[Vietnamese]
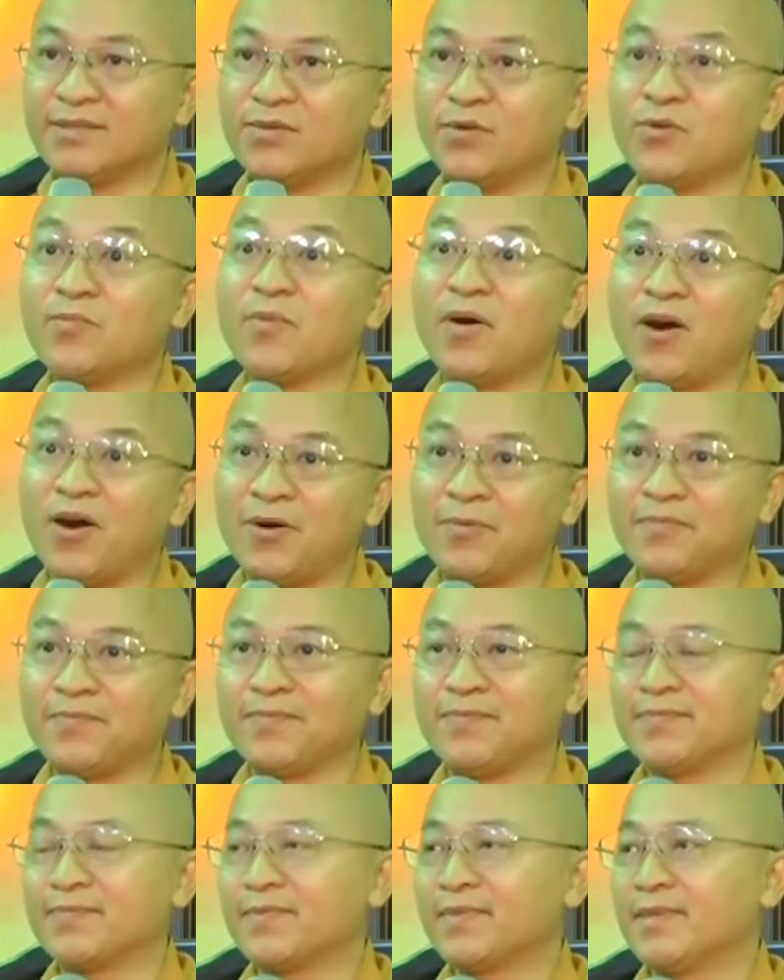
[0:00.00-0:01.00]
tình huống
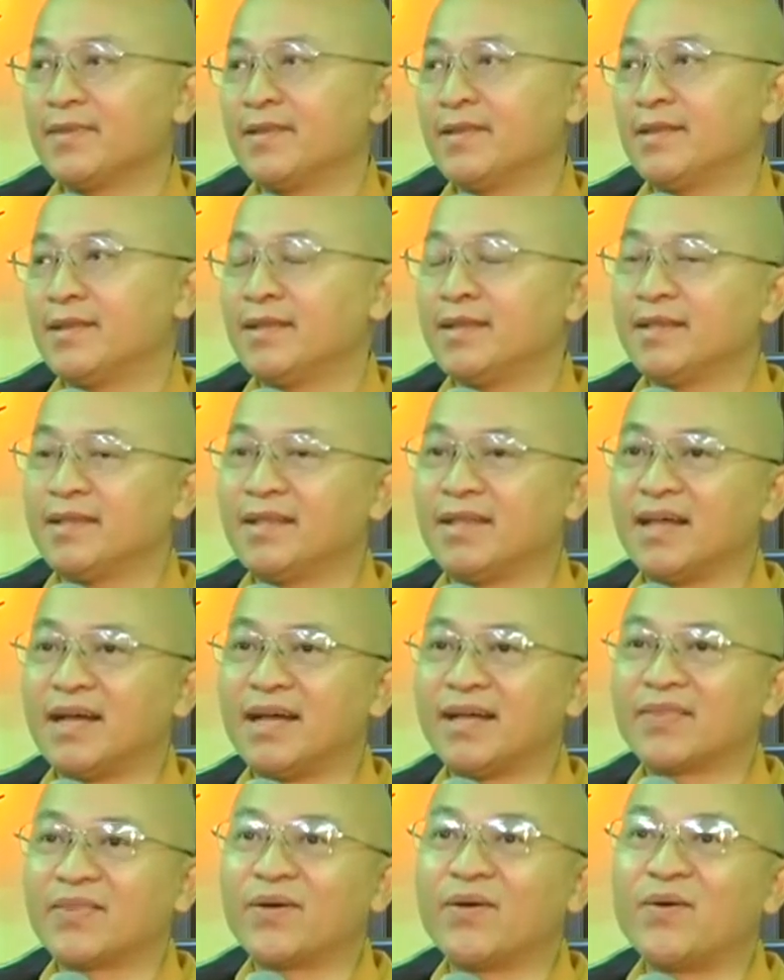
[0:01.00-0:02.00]
một
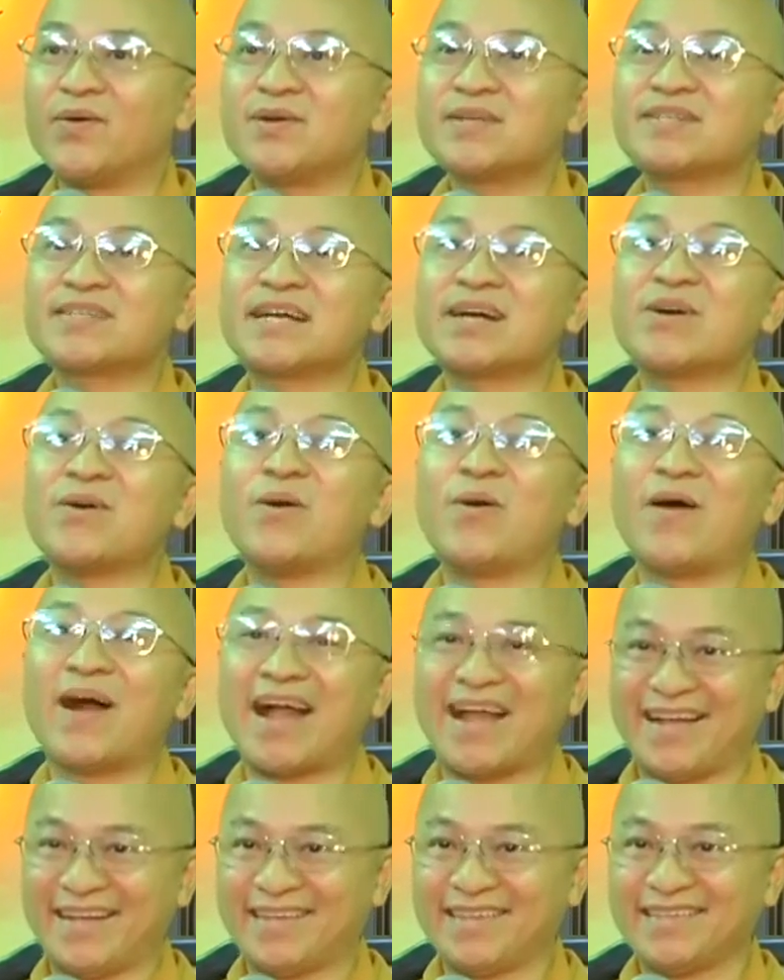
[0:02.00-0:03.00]
là thối trân
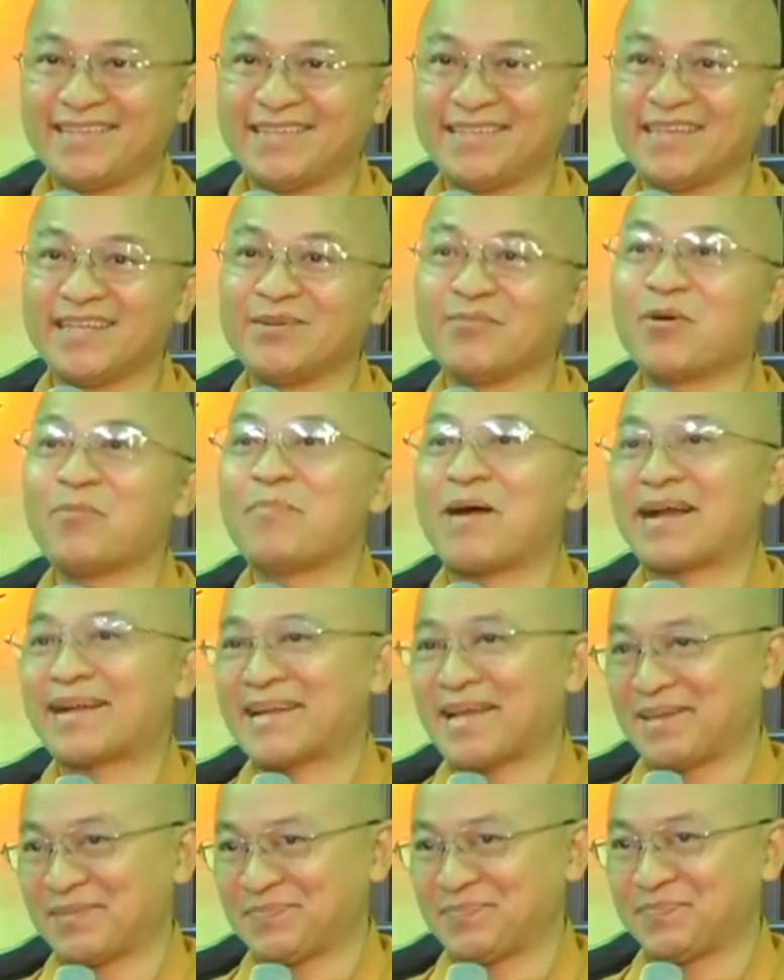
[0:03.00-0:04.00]
hoa như là một
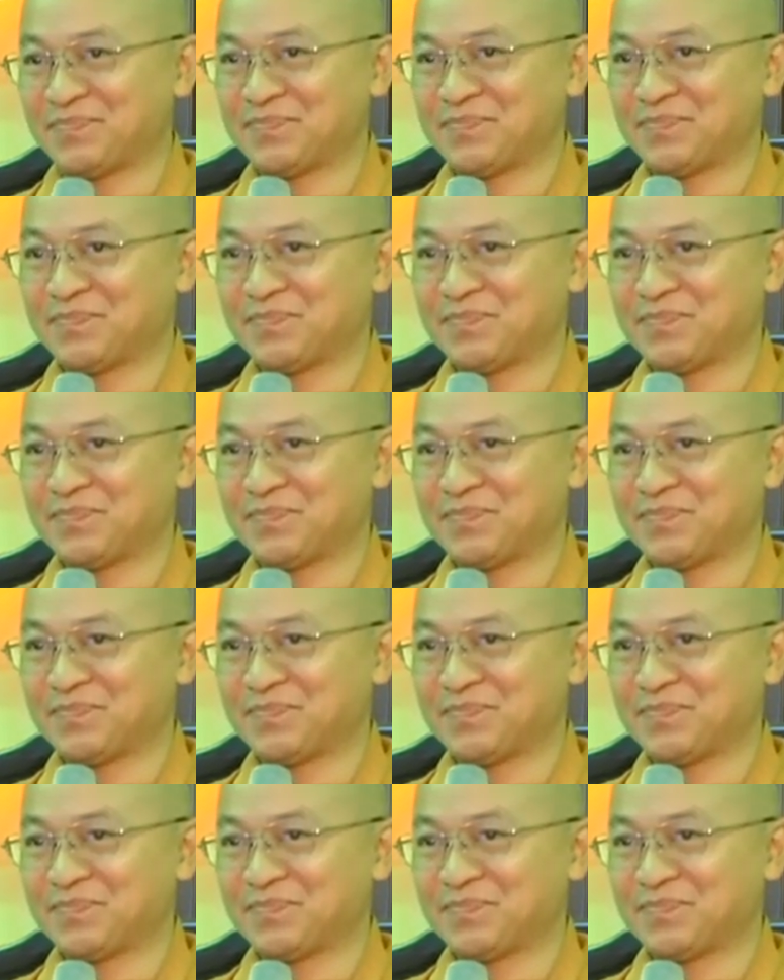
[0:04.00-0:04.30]
bản năng